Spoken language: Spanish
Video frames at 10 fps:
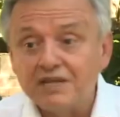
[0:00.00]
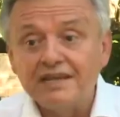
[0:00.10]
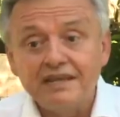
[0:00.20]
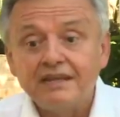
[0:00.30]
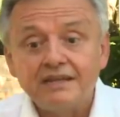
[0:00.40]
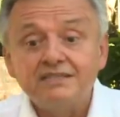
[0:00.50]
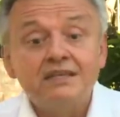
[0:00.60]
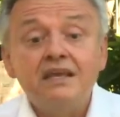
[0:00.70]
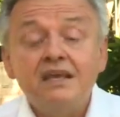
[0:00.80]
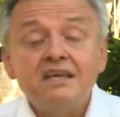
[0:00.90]
alegres,
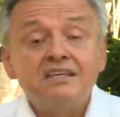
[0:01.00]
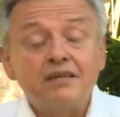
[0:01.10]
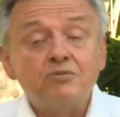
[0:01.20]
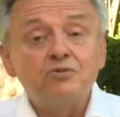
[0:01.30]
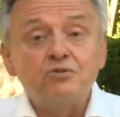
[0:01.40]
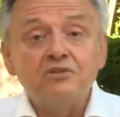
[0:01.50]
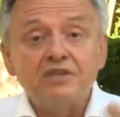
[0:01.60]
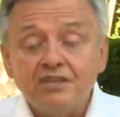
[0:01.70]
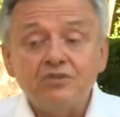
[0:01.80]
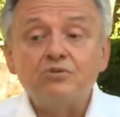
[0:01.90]
estamos
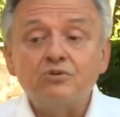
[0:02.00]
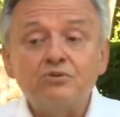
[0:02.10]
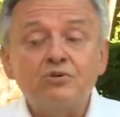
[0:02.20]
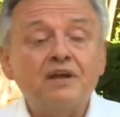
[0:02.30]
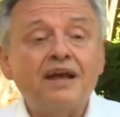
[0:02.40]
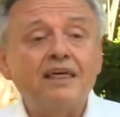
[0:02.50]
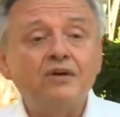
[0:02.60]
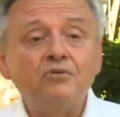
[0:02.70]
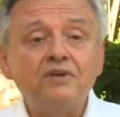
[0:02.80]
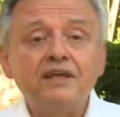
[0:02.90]
contentos con
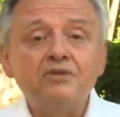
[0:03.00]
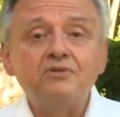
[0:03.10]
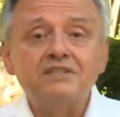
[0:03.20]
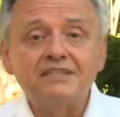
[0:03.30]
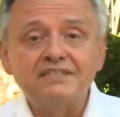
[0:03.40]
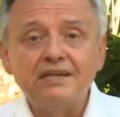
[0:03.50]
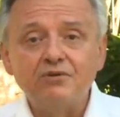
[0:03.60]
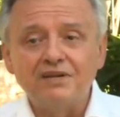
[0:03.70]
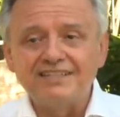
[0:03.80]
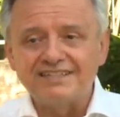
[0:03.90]
cada una de nuestras
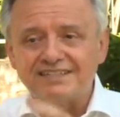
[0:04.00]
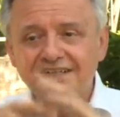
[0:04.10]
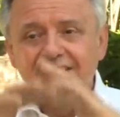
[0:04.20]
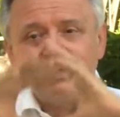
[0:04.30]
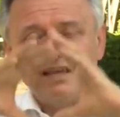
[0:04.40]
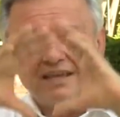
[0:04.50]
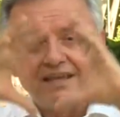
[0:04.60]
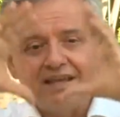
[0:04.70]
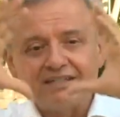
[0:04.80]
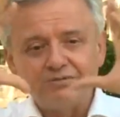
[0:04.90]
células. Así
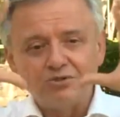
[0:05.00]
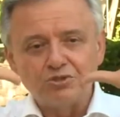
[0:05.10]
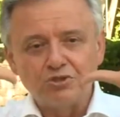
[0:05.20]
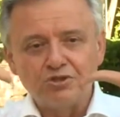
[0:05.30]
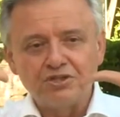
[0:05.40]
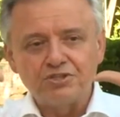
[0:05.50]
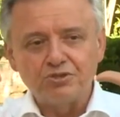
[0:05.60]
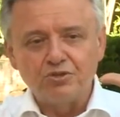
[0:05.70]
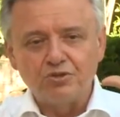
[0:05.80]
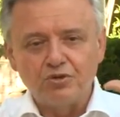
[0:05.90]
que las emociones
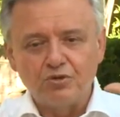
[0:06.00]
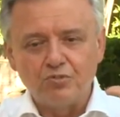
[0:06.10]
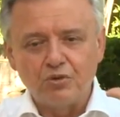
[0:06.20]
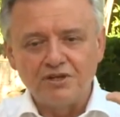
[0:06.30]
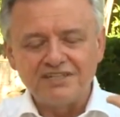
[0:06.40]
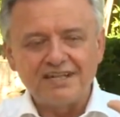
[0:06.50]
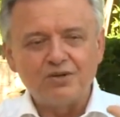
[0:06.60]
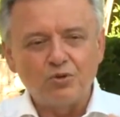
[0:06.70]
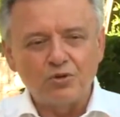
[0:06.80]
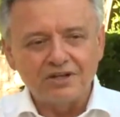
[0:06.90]
son como esa
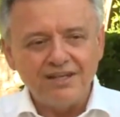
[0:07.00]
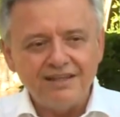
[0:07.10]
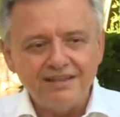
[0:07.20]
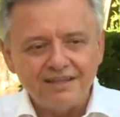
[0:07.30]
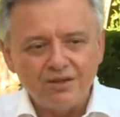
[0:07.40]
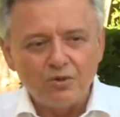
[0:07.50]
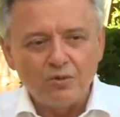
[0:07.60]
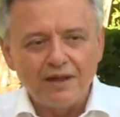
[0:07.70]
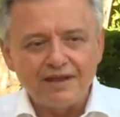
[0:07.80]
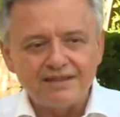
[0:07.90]
corriente
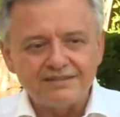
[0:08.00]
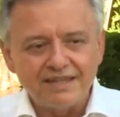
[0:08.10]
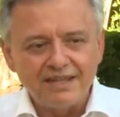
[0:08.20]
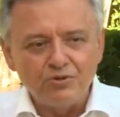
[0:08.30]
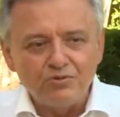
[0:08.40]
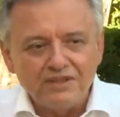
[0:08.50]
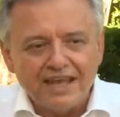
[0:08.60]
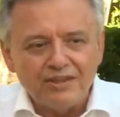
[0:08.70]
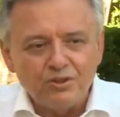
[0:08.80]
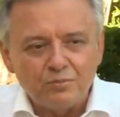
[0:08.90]
global que está
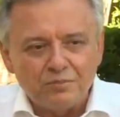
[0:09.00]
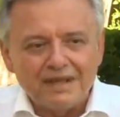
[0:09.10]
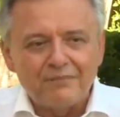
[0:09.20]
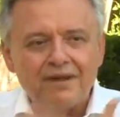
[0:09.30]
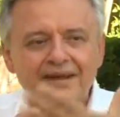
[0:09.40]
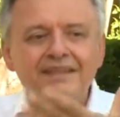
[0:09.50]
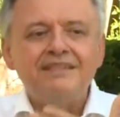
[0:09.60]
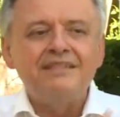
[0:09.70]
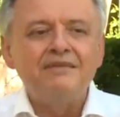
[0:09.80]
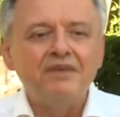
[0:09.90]
inundando
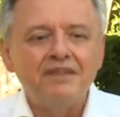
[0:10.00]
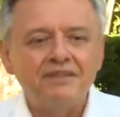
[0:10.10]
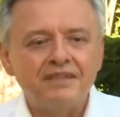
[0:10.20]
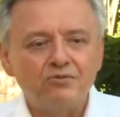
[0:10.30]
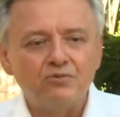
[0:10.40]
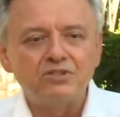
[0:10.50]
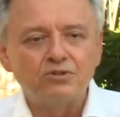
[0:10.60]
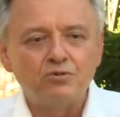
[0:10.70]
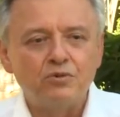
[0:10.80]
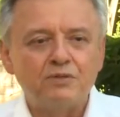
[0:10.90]
permanentemente
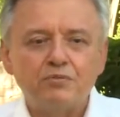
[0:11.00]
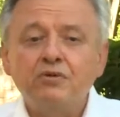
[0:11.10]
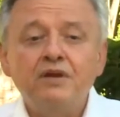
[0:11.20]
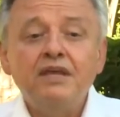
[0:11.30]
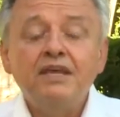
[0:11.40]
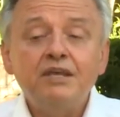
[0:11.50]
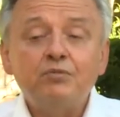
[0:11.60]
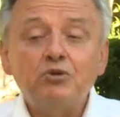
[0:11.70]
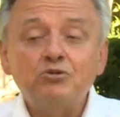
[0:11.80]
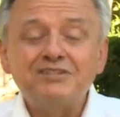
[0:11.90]
nuestro cuerpo y
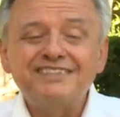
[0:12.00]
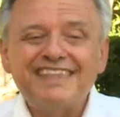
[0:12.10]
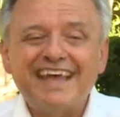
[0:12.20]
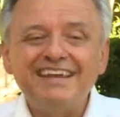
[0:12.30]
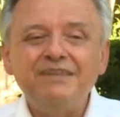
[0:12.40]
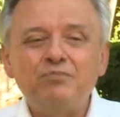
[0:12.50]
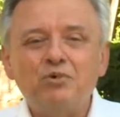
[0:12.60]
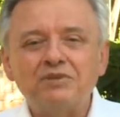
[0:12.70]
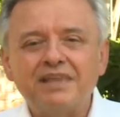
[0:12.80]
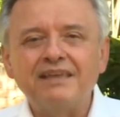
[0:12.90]
por eso es tan
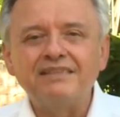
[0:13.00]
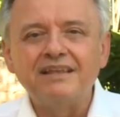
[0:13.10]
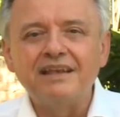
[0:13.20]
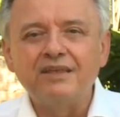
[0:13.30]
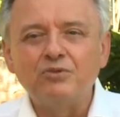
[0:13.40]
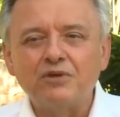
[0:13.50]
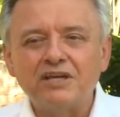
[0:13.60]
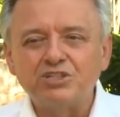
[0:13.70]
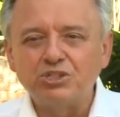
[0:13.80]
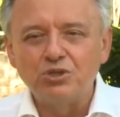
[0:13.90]
importante la
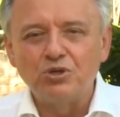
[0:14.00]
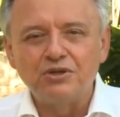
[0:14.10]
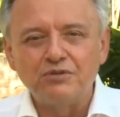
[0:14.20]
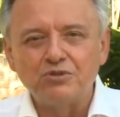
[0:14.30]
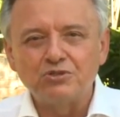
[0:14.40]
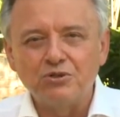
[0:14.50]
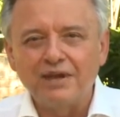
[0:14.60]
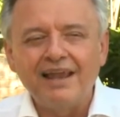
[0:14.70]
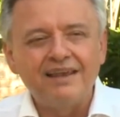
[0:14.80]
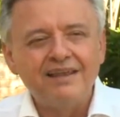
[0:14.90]
educación
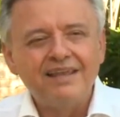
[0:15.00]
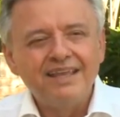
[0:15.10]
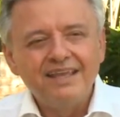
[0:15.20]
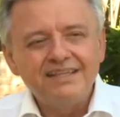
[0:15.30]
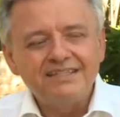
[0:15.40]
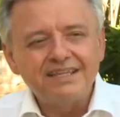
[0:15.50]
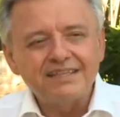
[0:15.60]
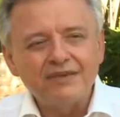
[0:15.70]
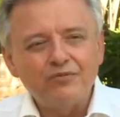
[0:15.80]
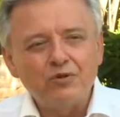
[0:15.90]
emocional en
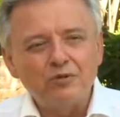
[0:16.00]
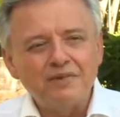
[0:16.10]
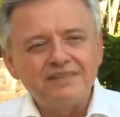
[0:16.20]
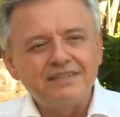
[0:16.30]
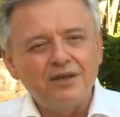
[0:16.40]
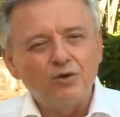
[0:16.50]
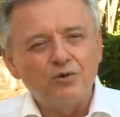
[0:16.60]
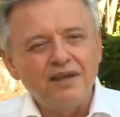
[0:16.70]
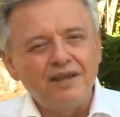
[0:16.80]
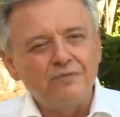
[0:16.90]
cierta forma, hasta
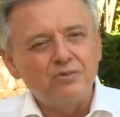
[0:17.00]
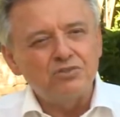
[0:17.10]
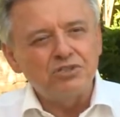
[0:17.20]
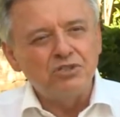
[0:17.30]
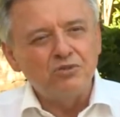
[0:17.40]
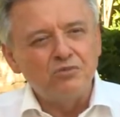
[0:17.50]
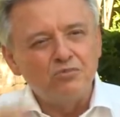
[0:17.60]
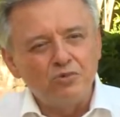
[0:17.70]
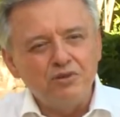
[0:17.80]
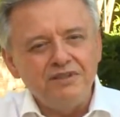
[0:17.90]
ahora hemos sido
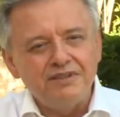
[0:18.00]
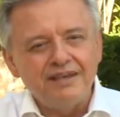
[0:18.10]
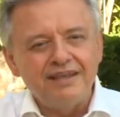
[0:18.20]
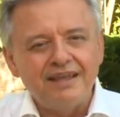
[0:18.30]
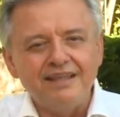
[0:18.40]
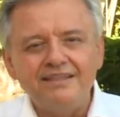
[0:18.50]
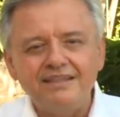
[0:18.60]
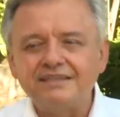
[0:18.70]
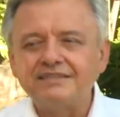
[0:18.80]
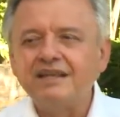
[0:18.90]
muy
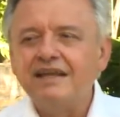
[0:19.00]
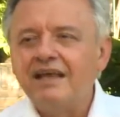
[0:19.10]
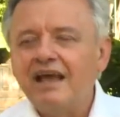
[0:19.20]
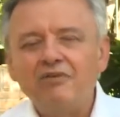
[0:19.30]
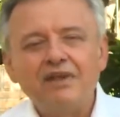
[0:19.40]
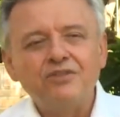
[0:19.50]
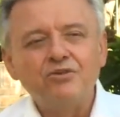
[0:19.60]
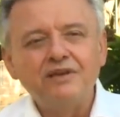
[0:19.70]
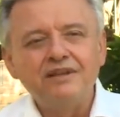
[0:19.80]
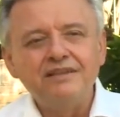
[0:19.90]
inteligentes
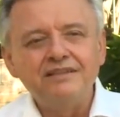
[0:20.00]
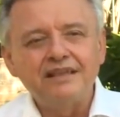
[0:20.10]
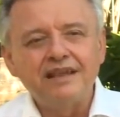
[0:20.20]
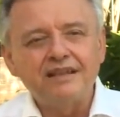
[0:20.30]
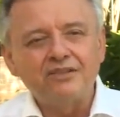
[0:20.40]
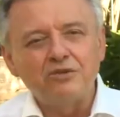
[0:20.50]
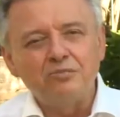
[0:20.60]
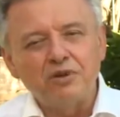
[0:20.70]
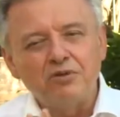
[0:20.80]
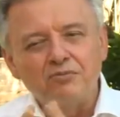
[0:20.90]
hablando del intelecto,
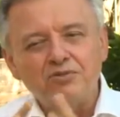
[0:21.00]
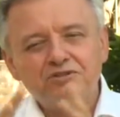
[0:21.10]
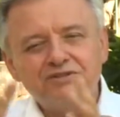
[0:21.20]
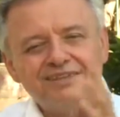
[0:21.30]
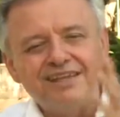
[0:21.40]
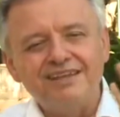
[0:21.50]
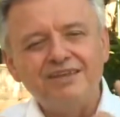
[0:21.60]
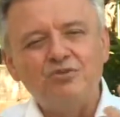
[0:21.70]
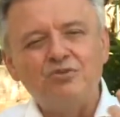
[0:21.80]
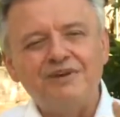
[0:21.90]
pero hemos
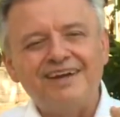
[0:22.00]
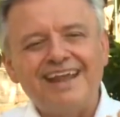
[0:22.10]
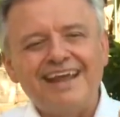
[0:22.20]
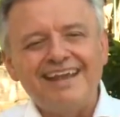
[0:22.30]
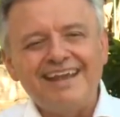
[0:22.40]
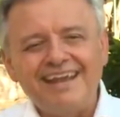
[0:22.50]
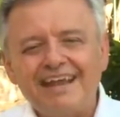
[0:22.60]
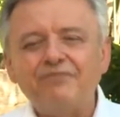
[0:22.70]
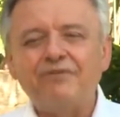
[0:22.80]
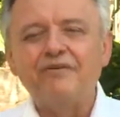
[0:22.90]
tenido un gran
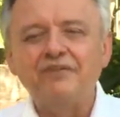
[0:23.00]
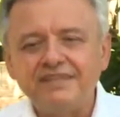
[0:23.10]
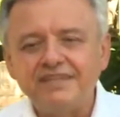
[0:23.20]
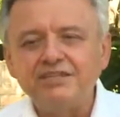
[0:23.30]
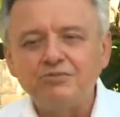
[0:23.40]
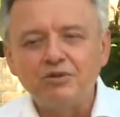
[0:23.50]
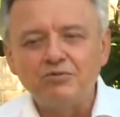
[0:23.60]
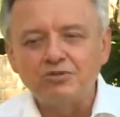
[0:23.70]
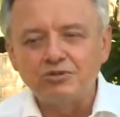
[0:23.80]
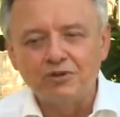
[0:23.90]
analfabetismo
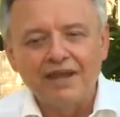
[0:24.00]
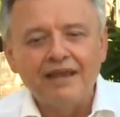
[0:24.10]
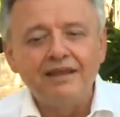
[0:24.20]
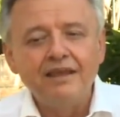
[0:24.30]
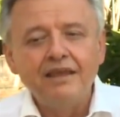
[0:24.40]
emocional